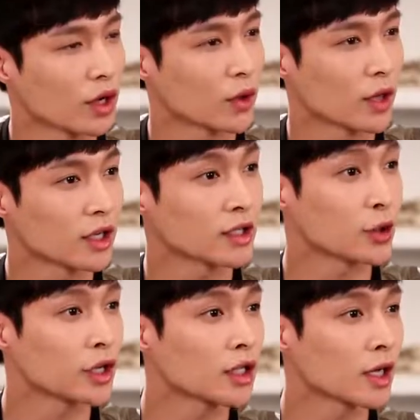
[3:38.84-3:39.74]
啊，对啊，对啊。但是
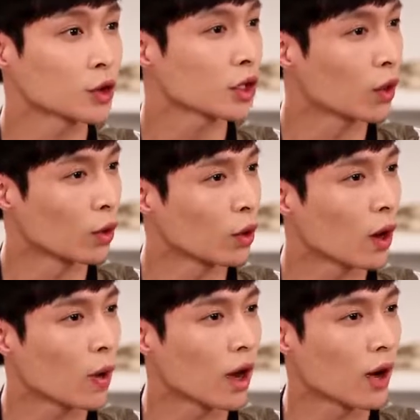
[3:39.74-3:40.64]
学生他说，那我会
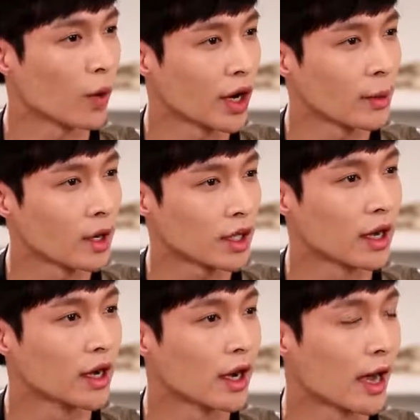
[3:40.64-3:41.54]
画画，我可以帮
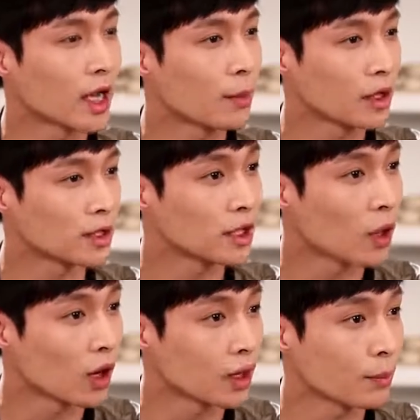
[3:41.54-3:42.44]
你，还可以帮你策
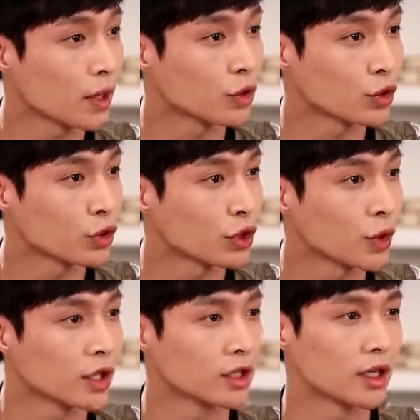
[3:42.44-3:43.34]
划，跟帮你做宣
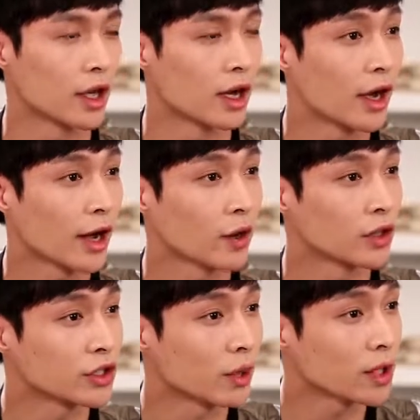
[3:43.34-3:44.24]
传之类的。还有
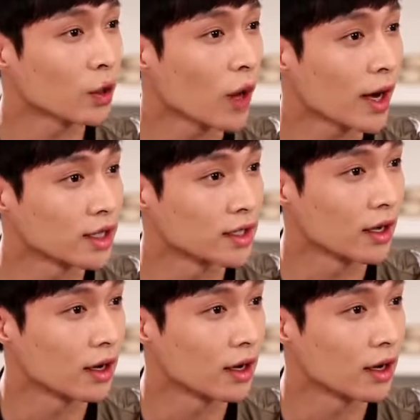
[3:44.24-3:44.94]
你招不招会